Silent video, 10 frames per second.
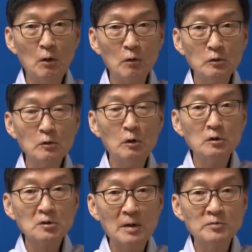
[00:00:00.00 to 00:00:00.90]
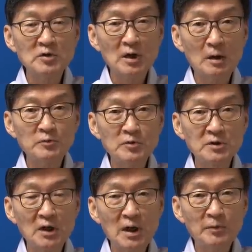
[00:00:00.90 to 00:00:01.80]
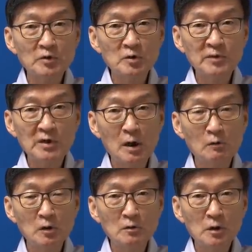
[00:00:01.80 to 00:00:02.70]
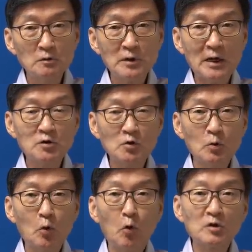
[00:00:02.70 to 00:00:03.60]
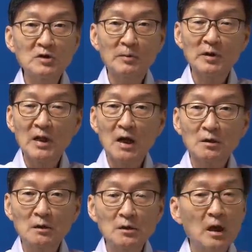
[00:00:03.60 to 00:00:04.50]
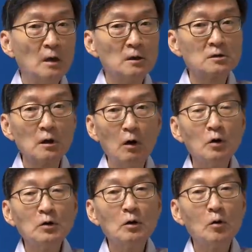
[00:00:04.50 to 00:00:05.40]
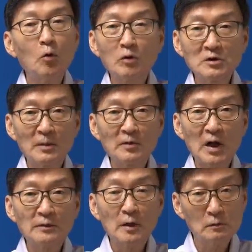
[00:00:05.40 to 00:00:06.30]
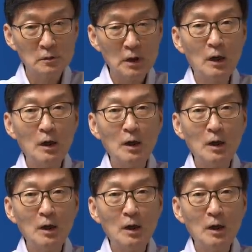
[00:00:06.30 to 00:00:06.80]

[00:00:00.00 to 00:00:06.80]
그럼 거기에 잠시 낚시가 나빠서 피하고 있더라도 날씨 좋으면 고기 잡으러 나가야 되는데 전혀 고기 잡으러 안 나오고 그냥